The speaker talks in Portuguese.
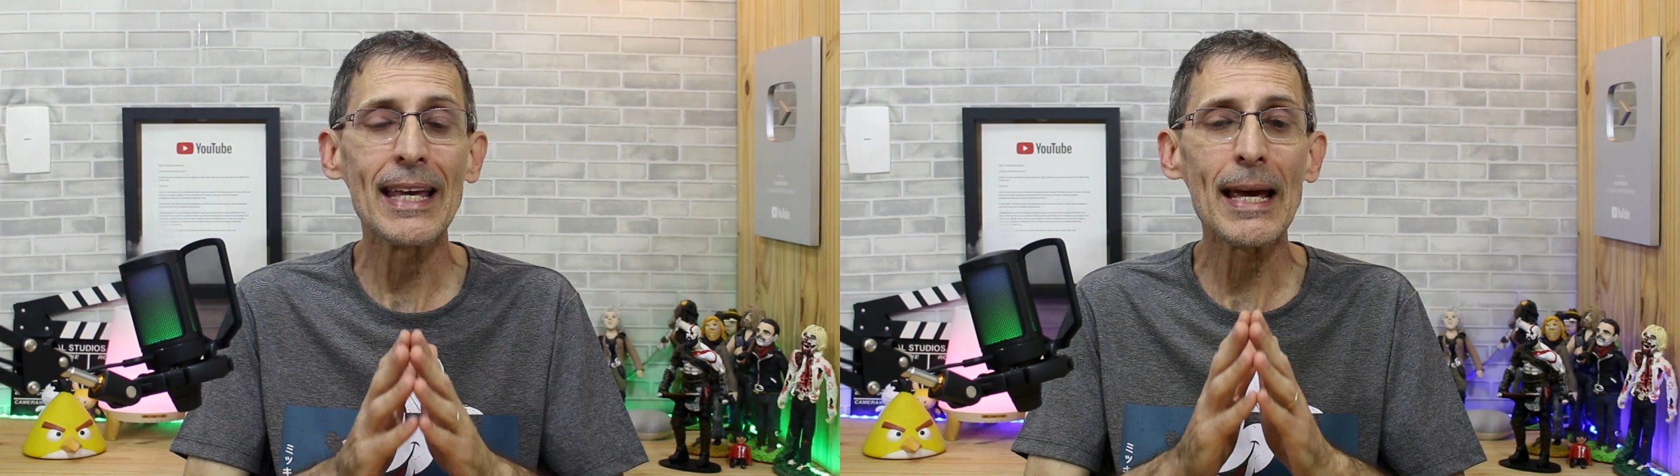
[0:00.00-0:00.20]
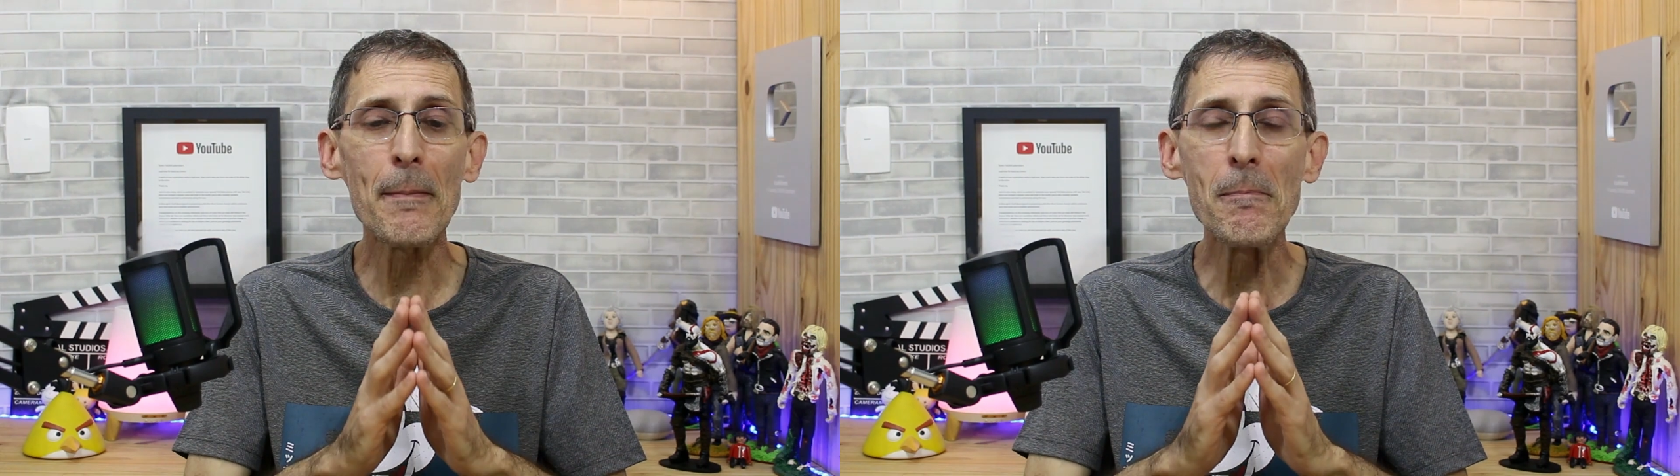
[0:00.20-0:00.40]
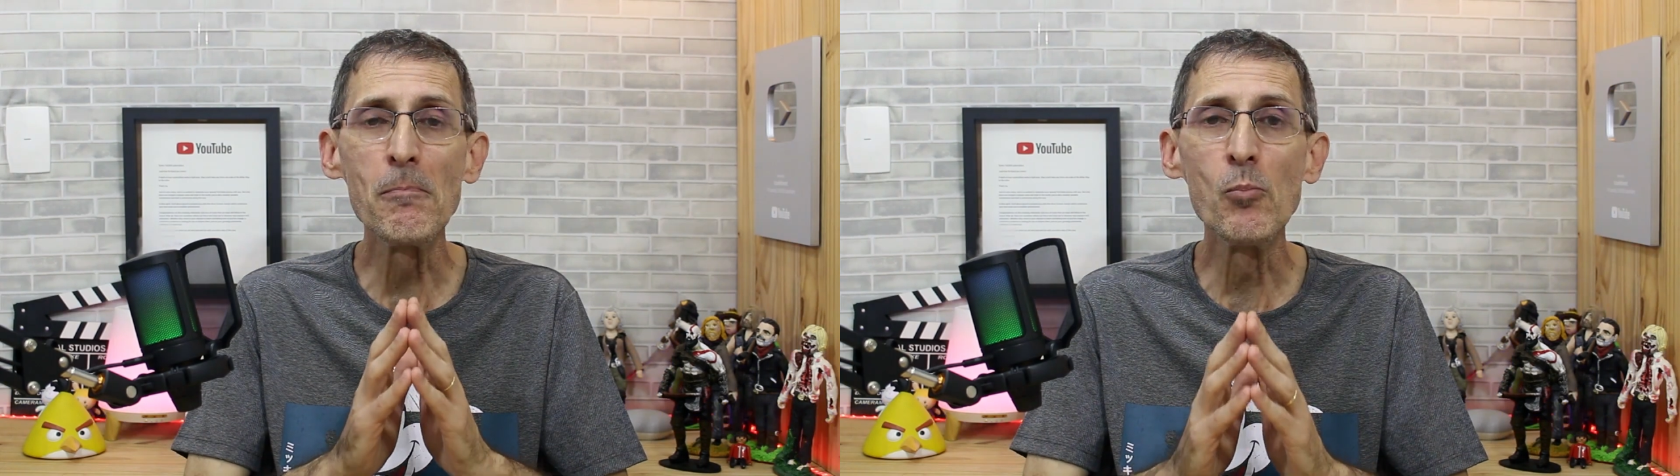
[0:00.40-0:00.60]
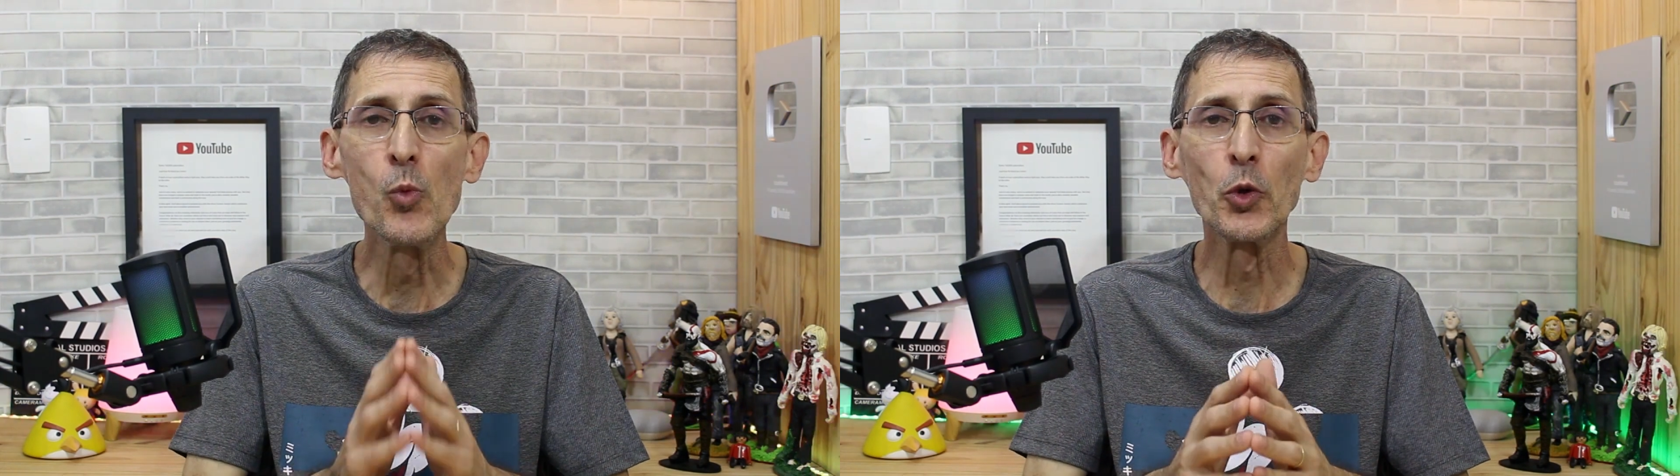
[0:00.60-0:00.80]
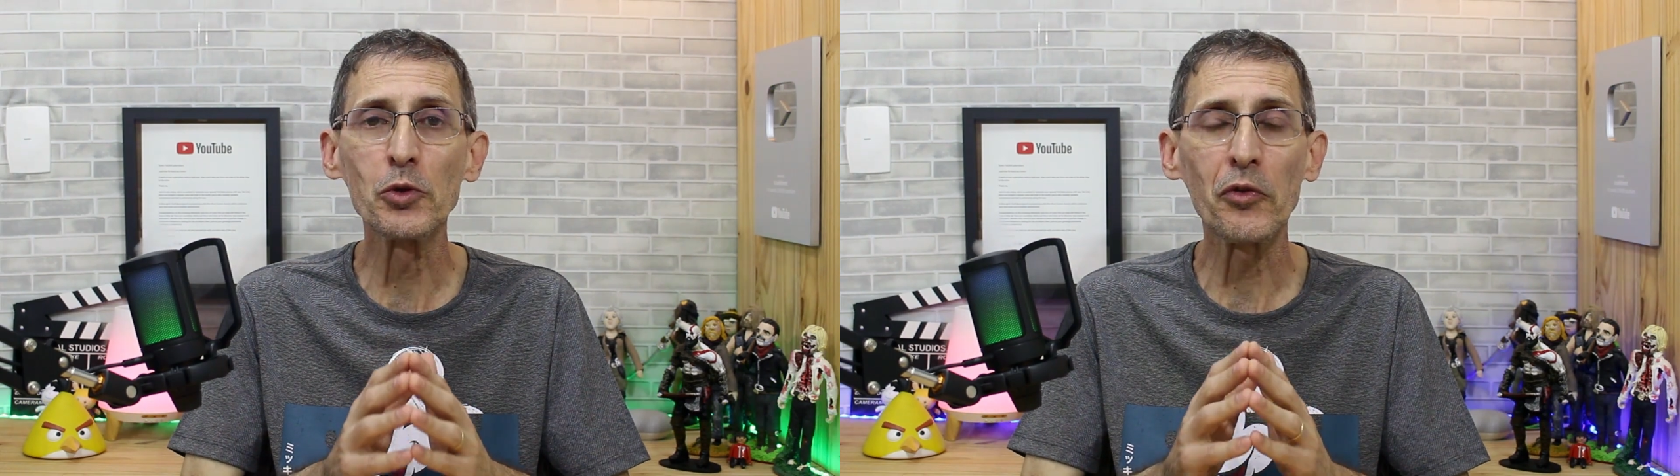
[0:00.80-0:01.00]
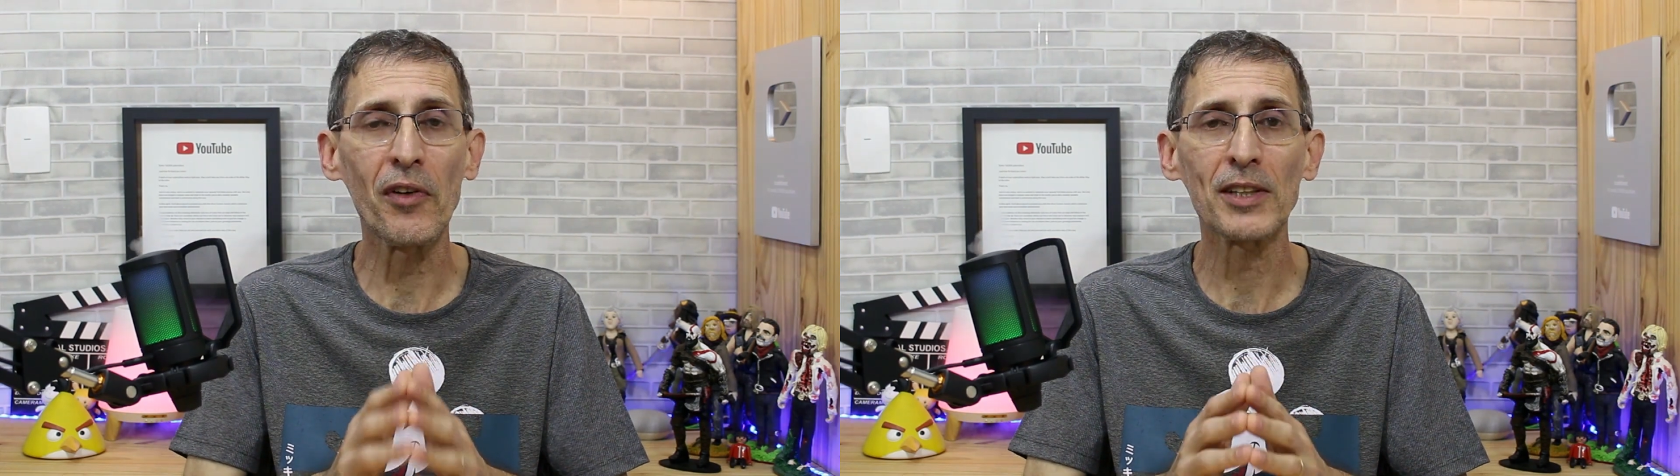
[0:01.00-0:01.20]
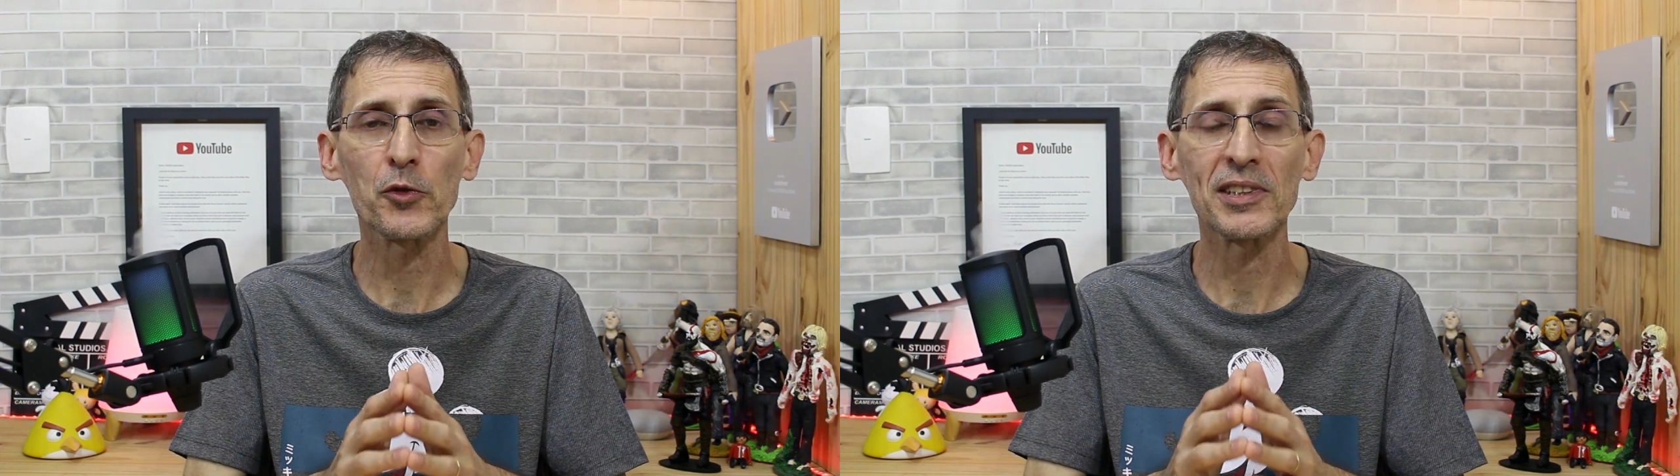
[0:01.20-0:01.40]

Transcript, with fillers: E é muito fácil